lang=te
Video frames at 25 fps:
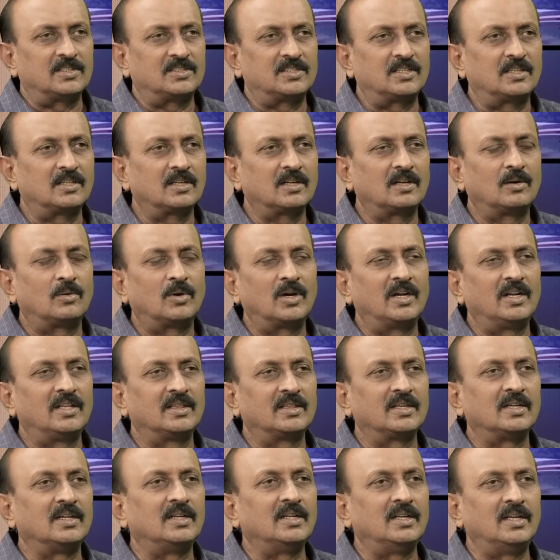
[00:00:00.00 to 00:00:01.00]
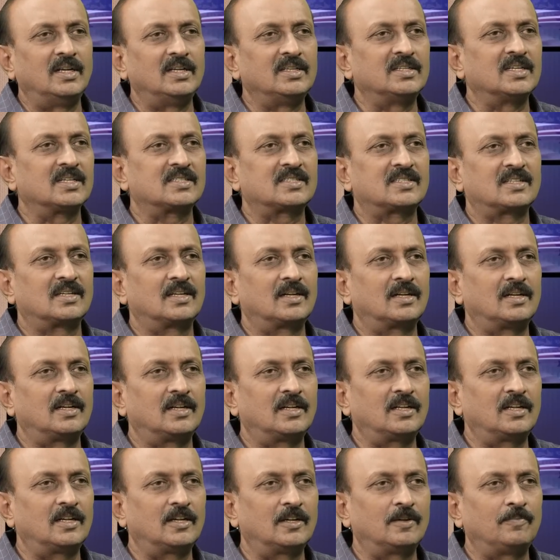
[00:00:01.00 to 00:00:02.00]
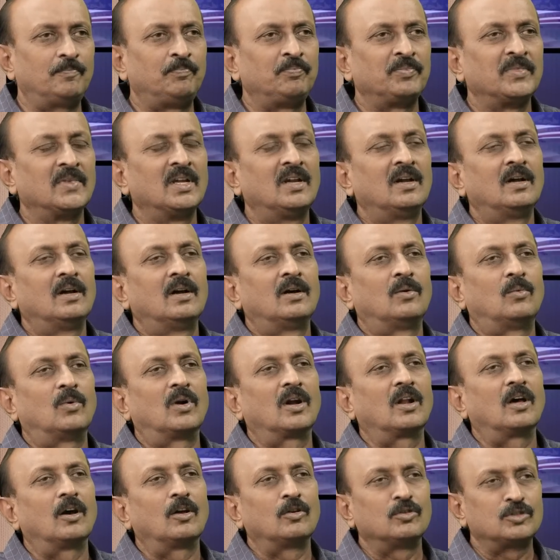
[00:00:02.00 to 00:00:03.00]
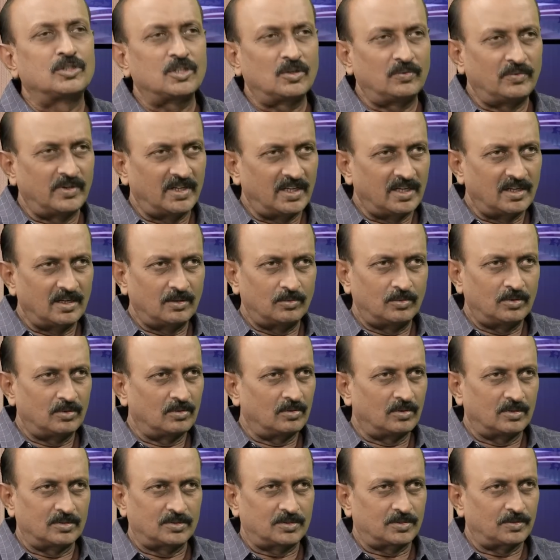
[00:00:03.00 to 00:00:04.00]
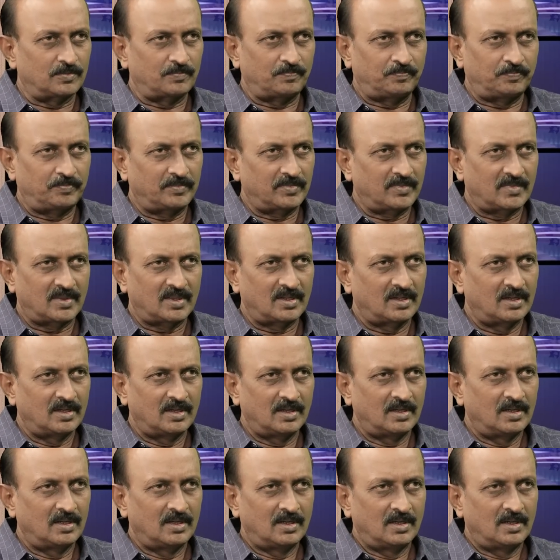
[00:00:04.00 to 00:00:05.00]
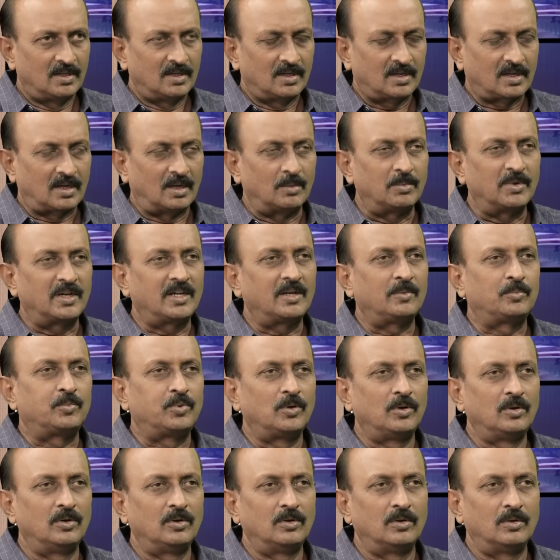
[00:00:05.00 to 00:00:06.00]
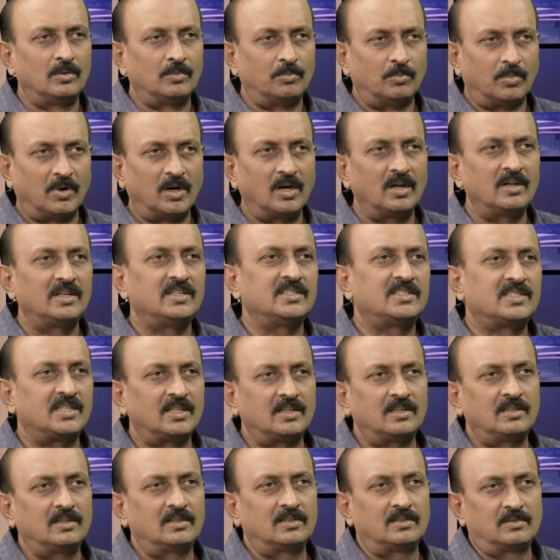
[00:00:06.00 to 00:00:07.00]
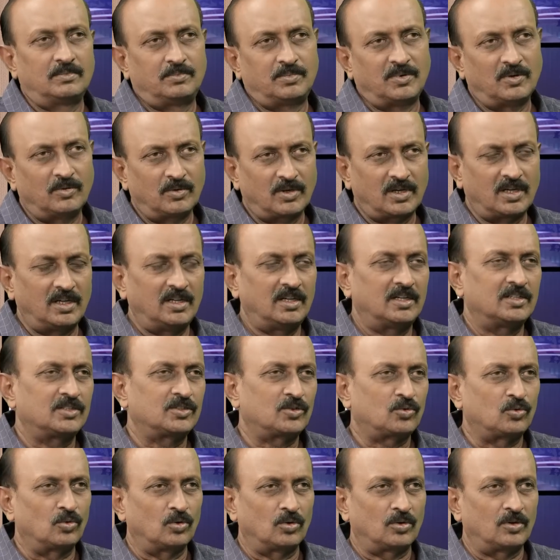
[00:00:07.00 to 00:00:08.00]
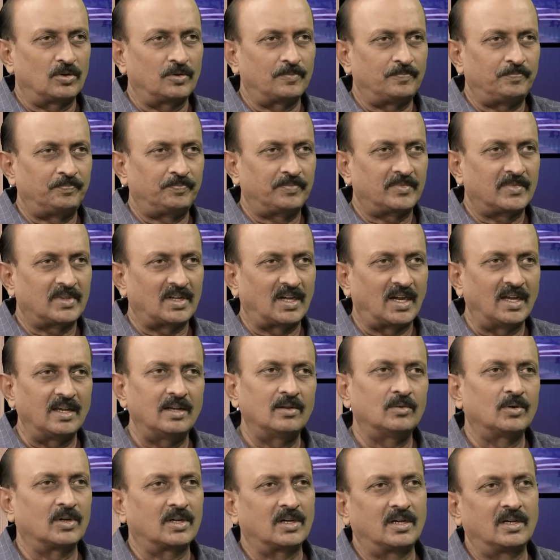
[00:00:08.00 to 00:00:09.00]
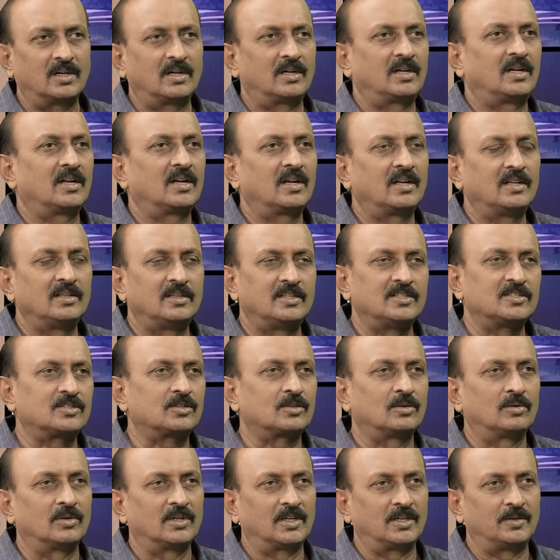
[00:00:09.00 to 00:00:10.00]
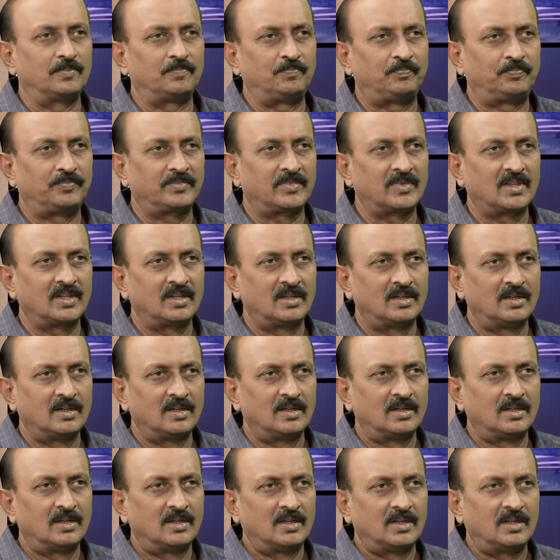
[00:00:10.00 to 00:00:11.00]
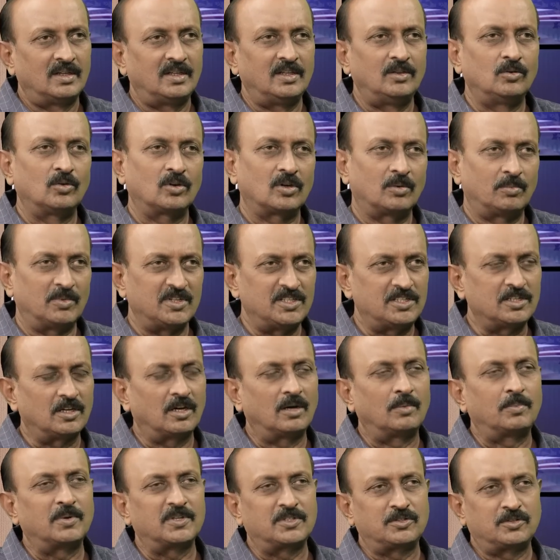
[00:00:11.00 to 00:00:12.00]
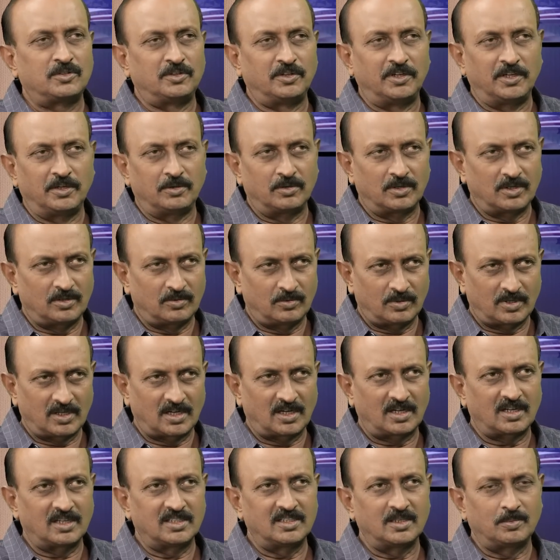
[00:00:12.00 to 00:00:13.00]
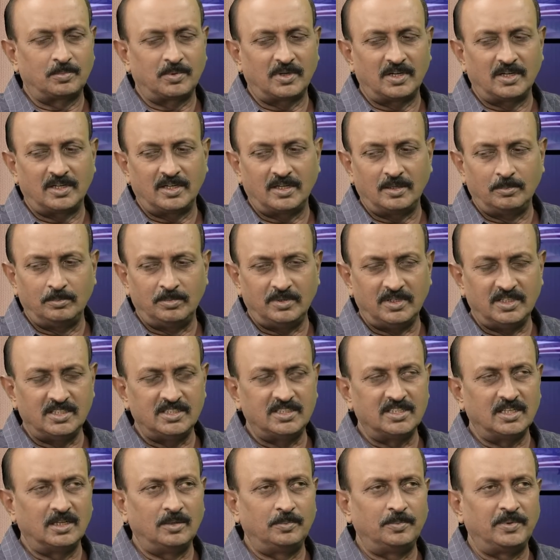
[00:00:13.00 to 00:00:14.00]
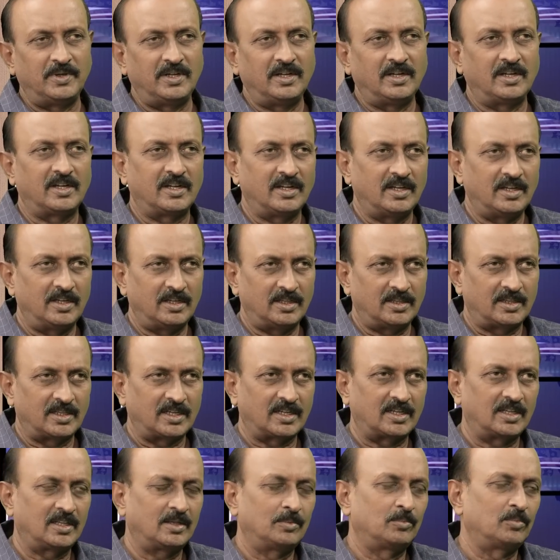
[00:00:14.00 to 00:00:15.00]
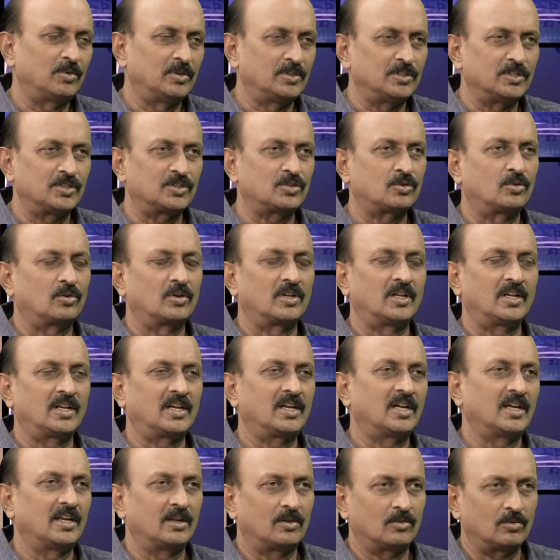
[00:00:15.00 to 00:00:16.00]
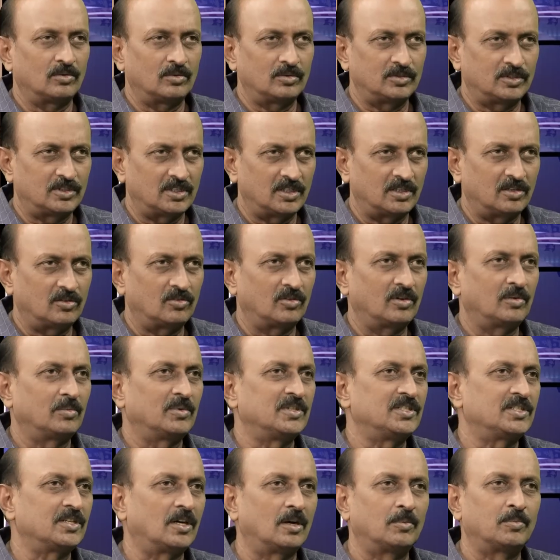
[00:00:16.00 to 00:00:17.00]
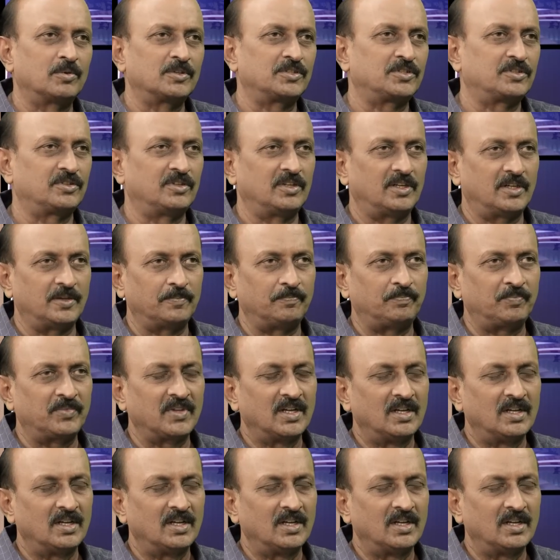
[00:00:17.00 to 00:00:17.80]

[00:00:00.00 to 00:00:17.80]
ఖచ్చితంగా వాళ్ళు ఇంత డిలే చేస్తున్నారంటే వాళ్ళ ఆలోచన వేరుగా ఉండొచ్చు కాబట్టి ఇప్పుడు బాల్ ఈజ్ ఇన్ పవన్ కళ్యాణ్స్ కోర్ట్ ఆయన ఒక నిర్ణయం తీసుకోవాలి ఇది ఒక మంచి ఆపర్చునిటీ కూడా ఒక రకంగా చెప్పాలంటే బీజేపీకి తెగతింపులు చేసుకోవడానికి ఆయనకు వచ్చినటువంటి మంచి ఆపర్చునిటీ